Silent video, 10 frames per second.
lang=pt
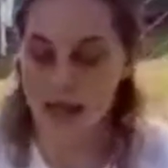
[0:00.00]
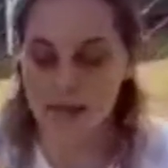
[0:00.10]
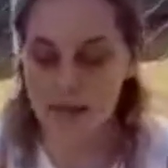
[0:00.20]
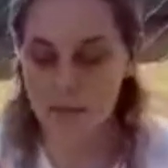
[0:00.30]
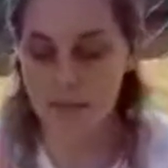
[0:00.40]

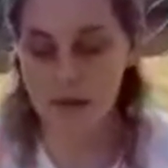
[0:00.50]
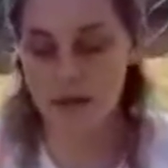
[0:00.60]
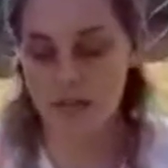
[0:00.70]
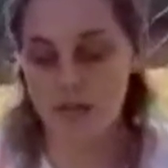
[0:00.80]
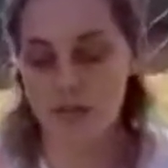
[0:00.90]
Também
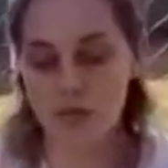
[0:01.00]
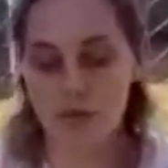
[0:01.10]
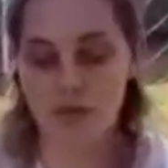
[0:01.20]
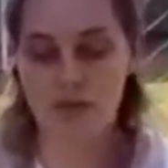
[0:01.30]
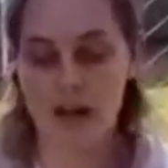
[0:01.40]
nós vamos
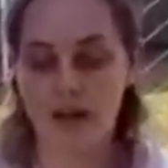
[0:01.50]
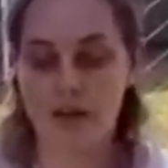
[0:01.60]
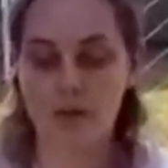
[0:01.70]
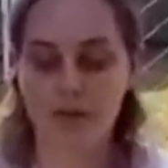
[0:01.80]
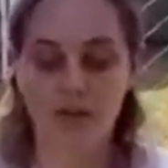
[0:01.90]
precisar
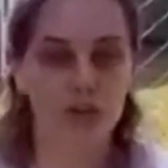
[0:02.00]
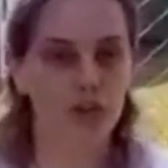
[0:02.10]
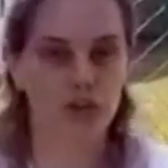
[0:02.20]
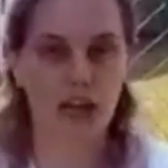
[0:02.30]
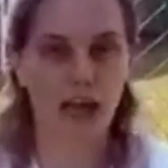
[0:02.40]
de uma
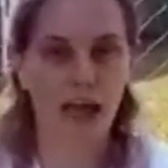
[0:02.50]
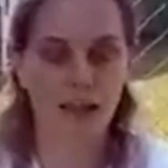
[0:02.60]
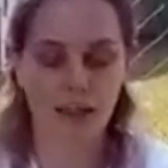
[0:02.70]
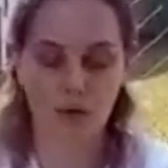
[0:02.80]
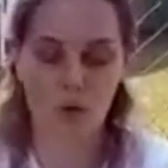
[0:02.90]

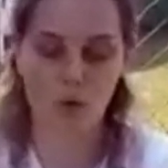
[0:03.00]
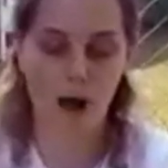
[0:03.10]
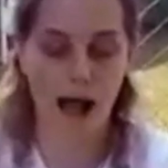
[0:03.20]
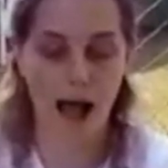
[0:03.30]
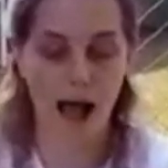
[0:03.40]
tigela com
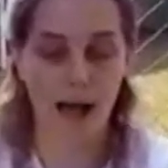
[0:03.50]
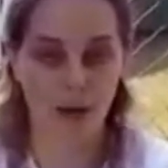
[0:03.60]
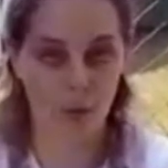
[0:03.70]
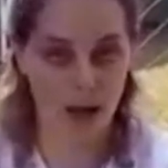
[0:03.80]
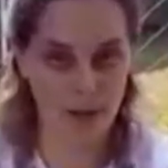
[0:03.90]

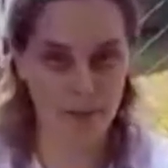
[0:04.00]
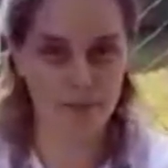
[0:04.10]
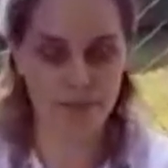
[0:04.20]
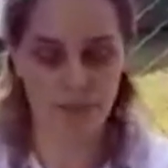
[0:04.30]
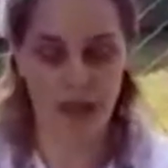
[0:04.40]
água,
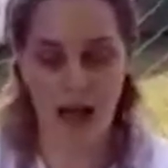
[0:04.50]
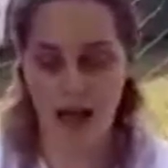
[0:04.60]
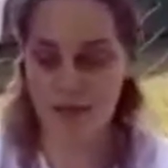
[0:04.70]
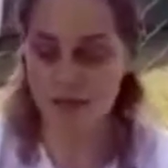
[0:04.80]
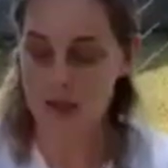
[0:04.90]

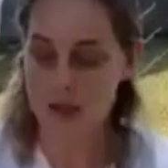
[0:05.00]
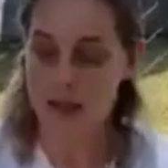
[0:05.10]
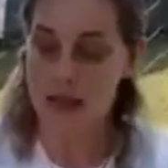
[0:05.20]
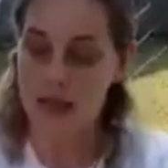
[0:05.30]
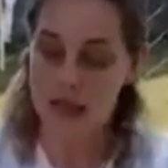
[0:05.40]
tá?
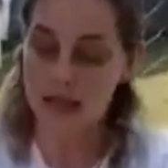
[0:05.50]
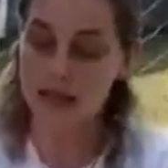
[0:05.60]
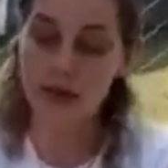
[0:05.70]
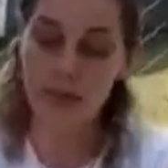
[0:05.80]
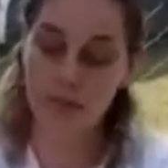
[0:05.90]
E
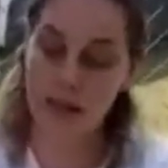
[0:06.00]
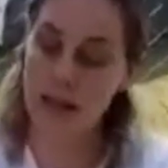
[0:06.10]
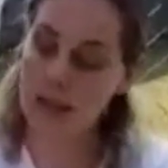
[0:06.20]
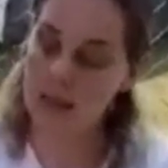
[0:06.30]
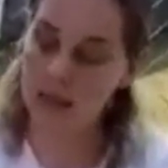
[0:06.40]

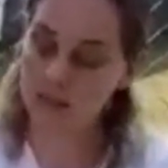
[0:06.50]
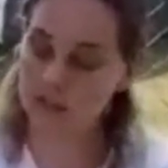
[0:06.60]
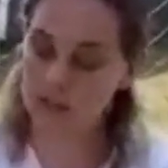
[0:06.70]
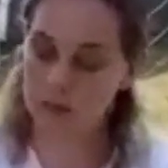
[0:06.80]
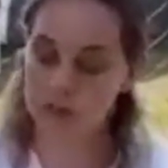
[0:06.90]
também a
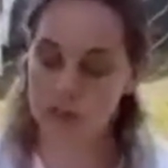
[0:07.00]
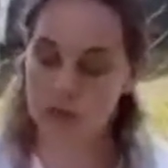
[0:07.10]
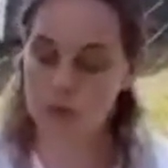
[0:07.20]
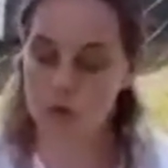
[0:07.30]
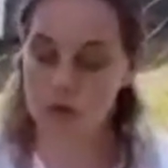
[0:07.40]
tia tá
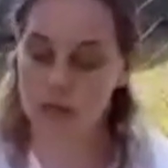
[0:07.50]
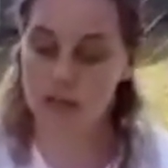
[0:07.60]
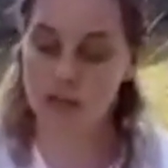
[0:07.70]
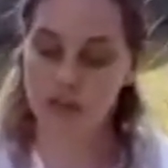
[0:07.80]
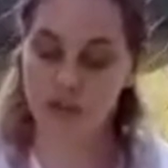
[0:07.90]
usando
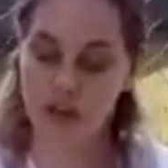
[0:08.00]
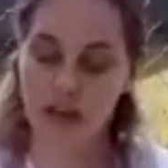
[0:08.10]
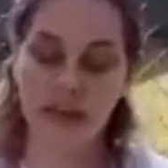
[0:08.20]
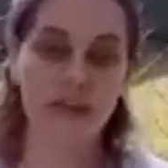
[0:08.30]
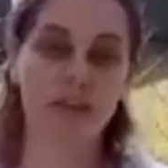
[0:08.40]

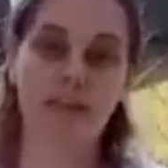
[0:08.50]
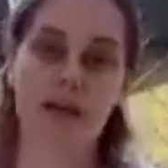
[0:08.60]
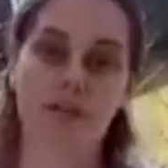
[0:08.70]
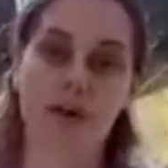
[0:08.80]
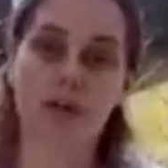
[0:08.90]
diferentes
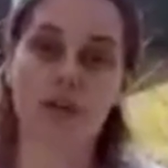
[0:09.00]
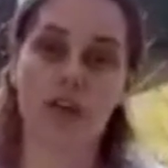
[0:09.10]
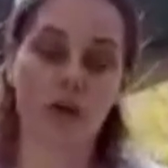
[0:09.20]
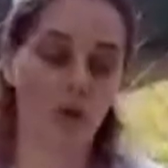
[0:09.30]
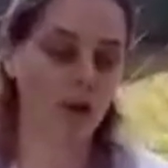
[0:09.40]
tamanhos
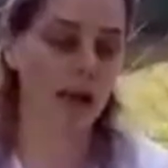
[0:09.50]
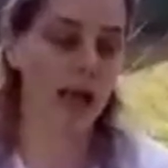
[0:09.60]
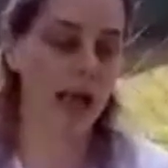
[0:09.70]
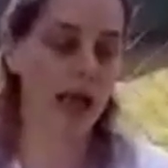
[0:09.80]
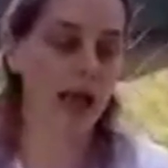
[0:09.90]
de
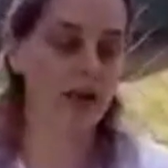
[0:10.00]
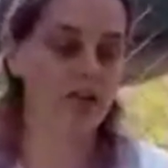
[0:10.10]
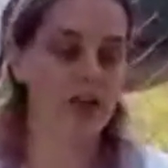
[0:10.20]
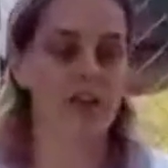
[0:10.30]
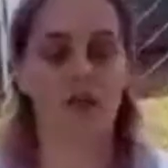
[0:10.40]

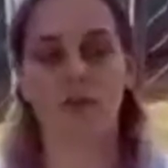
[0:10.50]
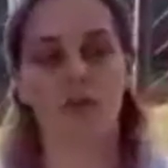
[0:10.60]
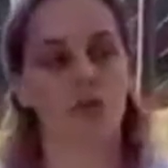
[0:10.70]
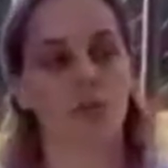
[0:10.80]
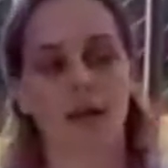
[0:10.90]
colheres. Essa é uma
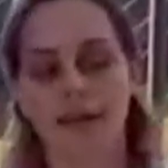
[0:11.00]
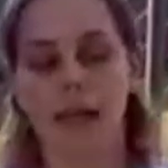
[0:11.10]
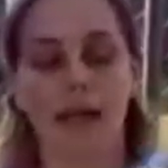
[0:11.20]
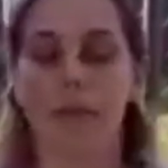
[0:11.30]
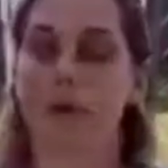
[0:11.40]

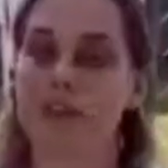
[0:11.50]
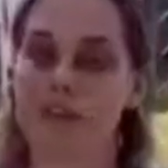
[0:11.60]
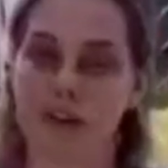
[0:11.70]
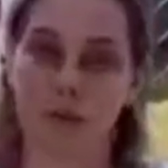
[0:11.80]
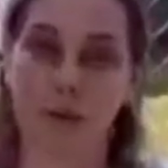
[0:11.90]
escumadeira, pode
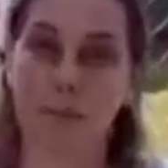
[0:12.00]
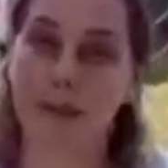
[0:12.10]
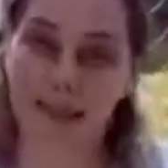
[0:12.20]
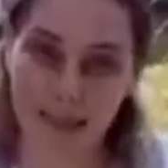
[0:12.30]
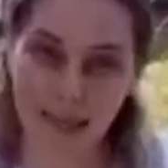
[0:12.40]
ser uma
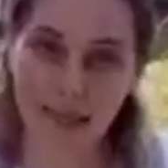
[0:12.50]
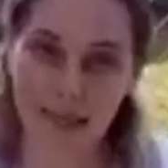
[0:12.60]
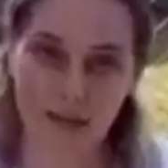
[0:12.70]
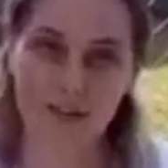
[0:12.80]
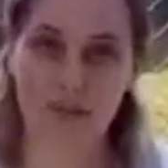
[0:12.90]

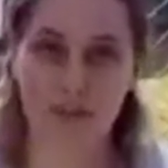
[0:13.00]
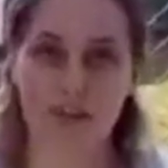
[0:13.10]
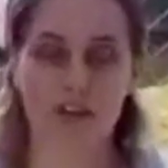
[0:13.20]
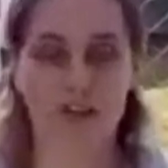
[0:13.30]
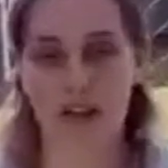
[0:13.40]
peneira. Se
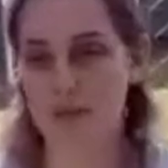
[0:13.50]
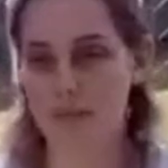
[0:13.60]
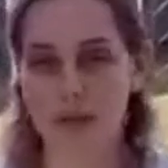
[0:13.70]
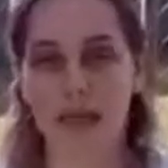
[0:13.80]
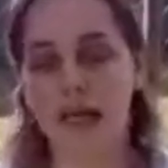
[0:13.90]
vocês têm
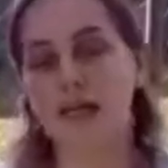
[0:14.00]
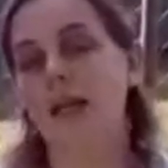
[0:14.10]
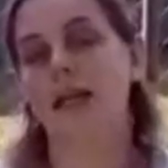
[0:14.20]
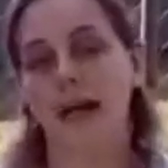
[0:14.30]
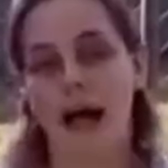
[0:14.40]
peneira
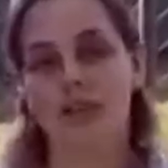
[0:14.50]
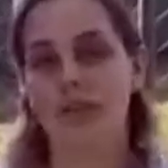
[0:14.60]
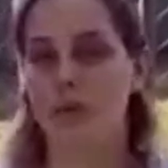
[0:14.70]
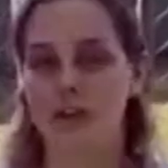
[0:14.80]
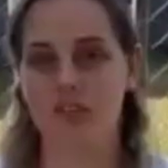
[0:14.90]
em
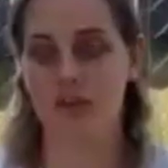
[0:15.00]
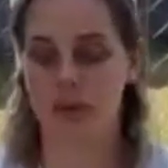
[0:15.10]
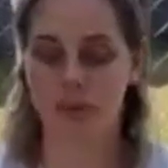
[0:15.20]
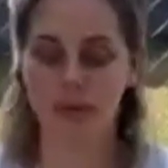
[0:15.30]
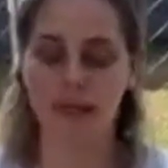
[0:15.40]
casa, pode ser
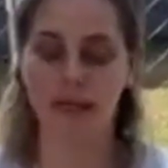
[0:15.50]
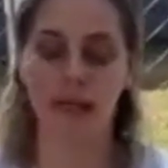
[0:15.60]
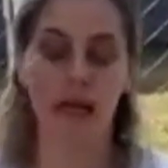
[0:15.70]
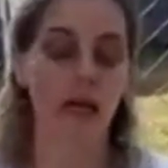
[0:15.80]
uma peneira.